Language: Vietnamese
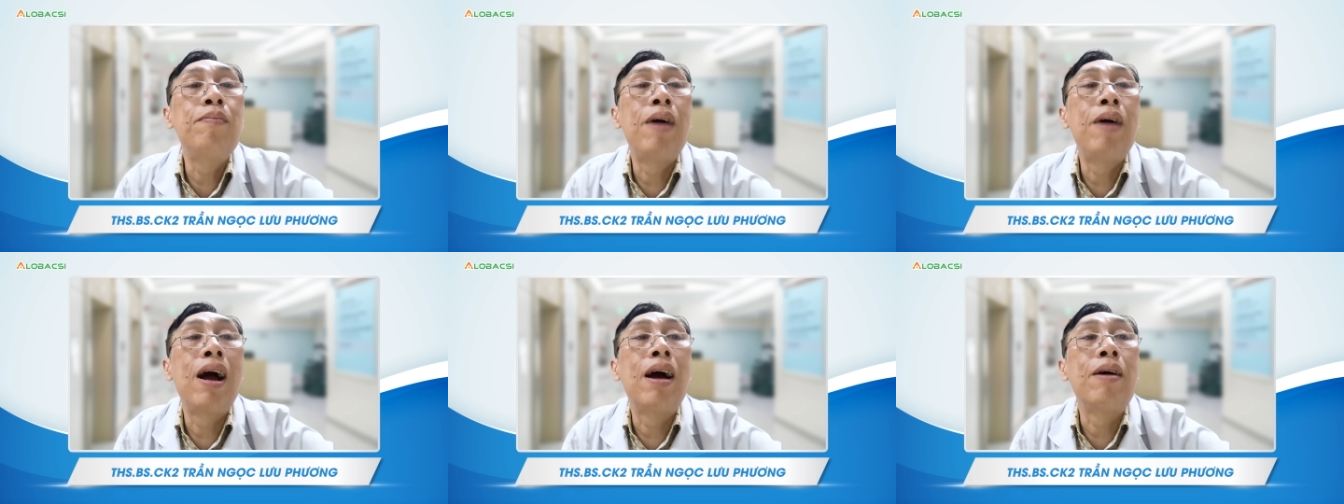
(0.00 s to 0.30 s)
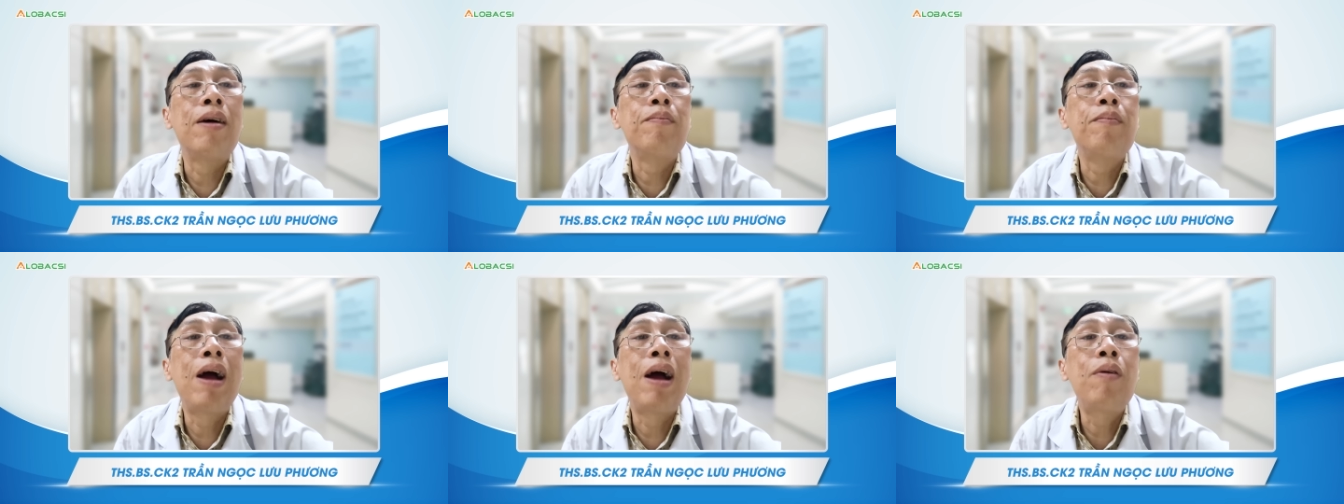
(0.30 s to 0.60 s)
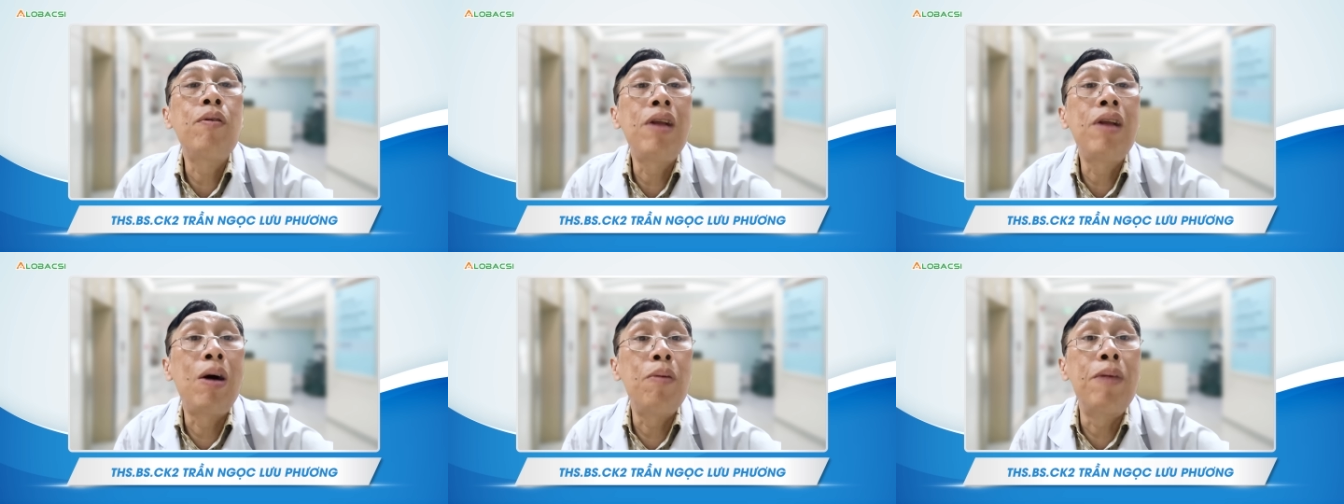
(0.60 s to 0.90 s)
mà
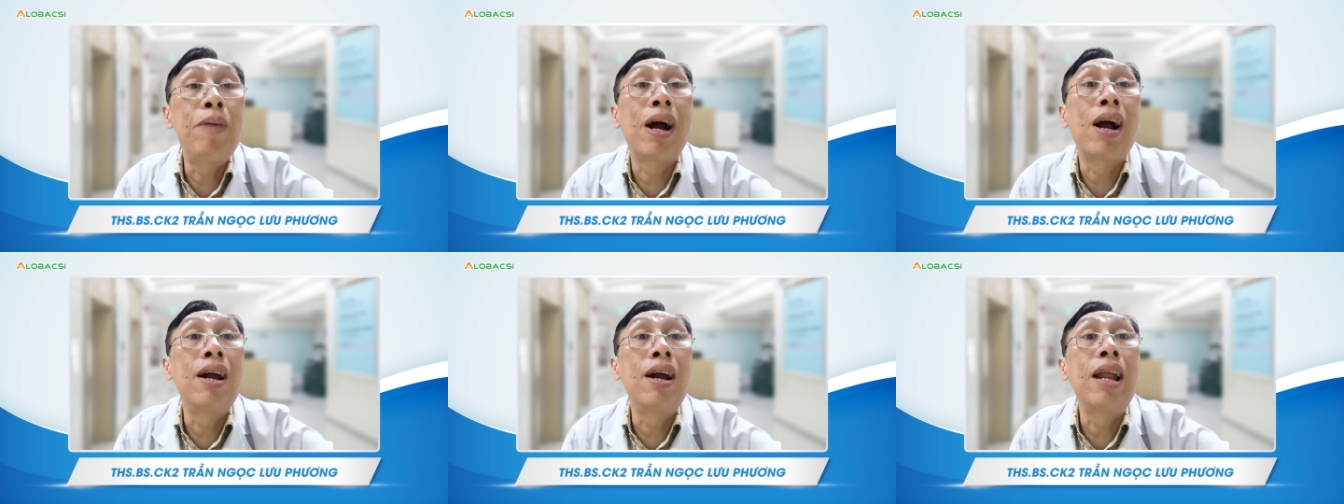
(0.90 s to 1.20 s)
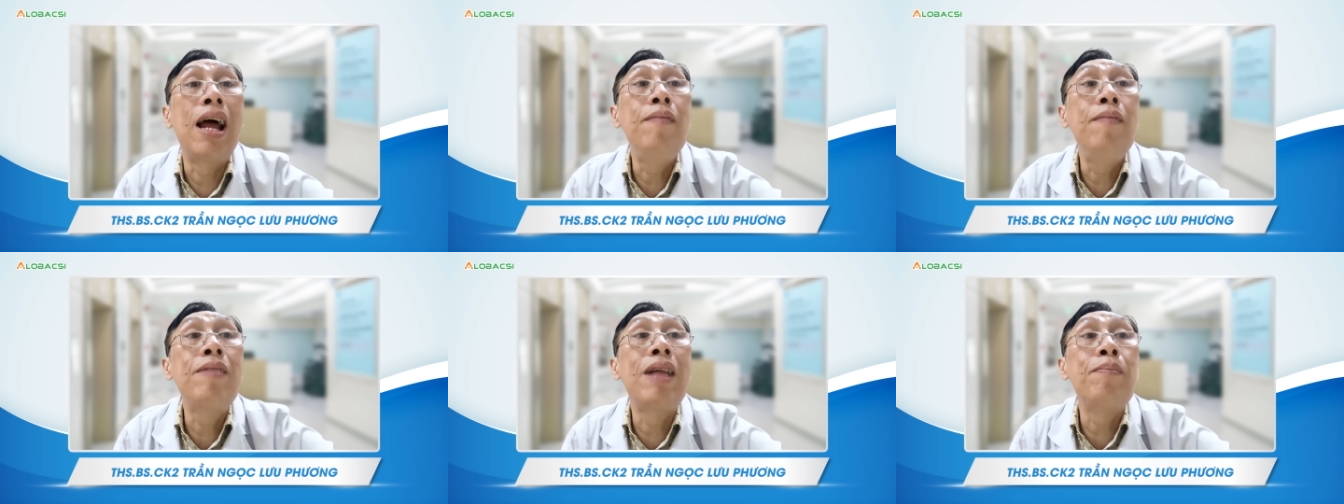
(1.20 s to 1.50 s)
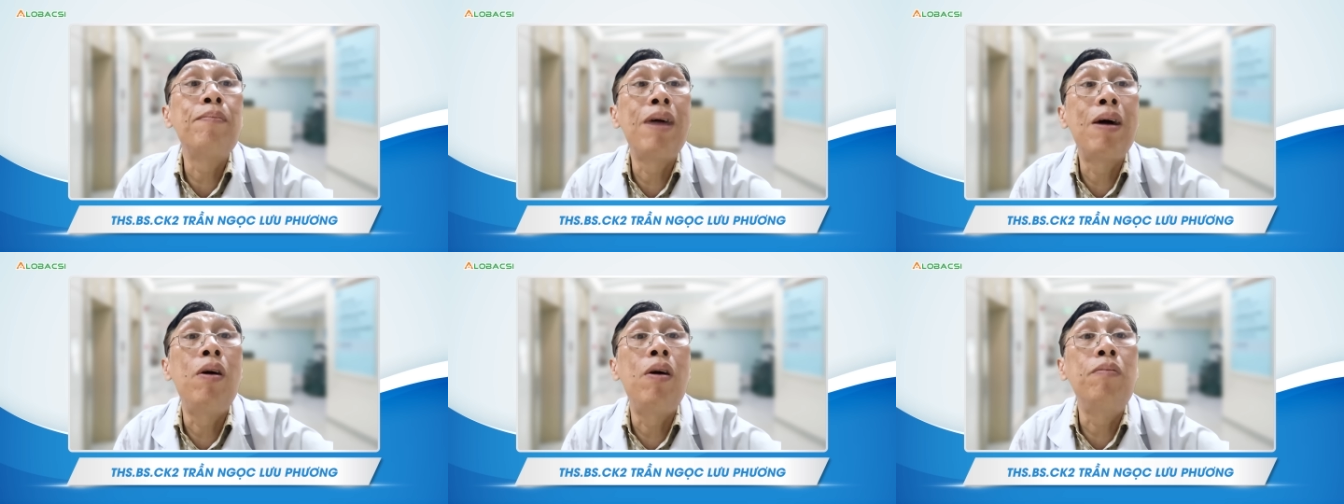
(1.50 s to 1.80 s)
máu nó đông mà cơ thể chúng
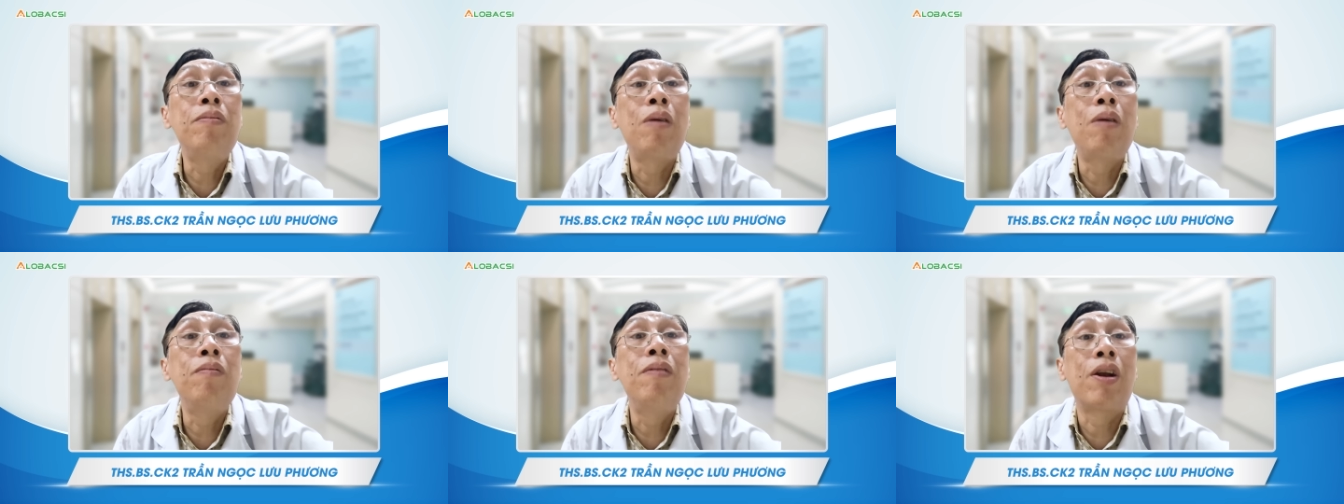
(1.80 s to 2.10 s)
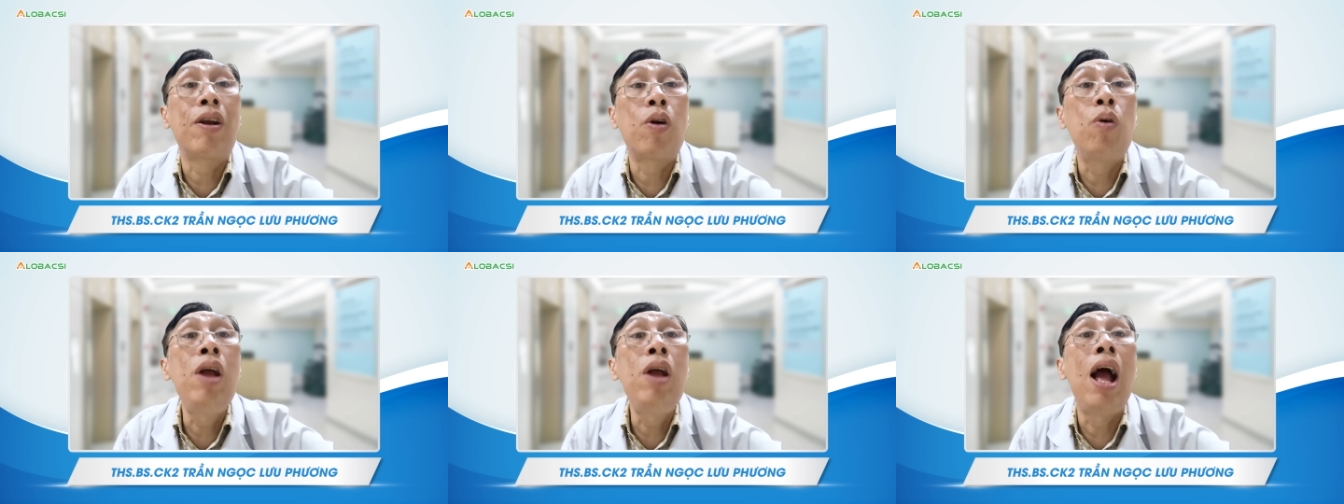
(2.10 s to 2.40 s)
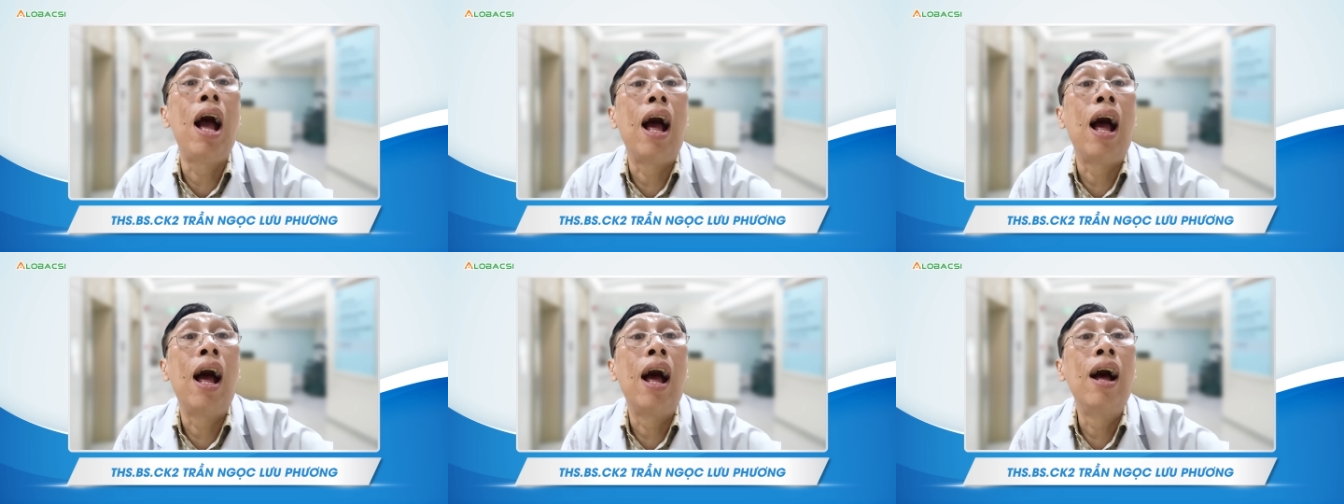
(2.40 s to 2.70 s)
ta máu không đông là
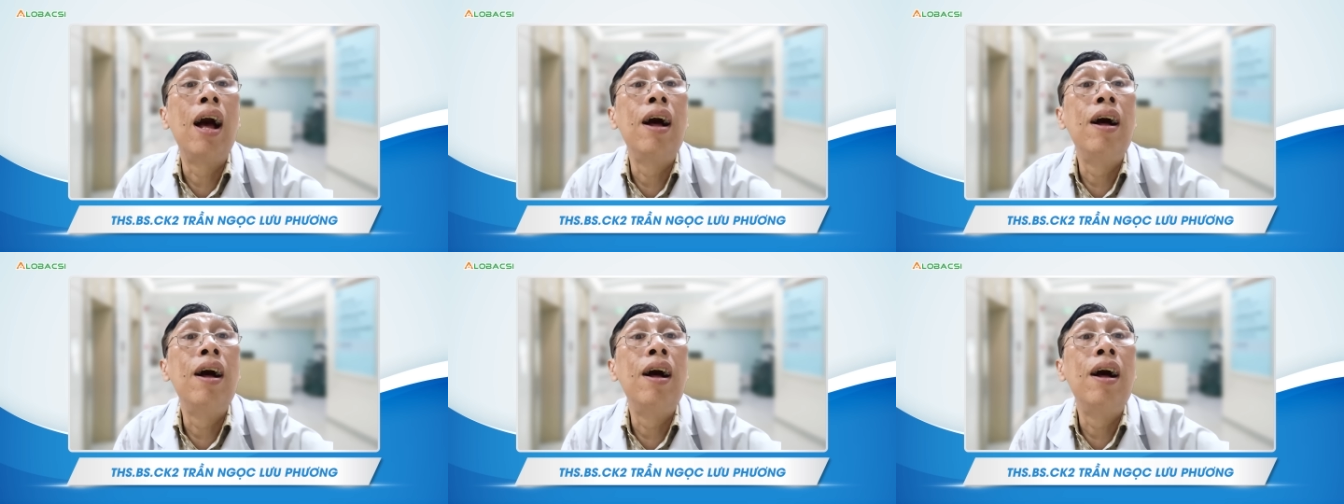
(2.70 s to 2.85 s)
rối à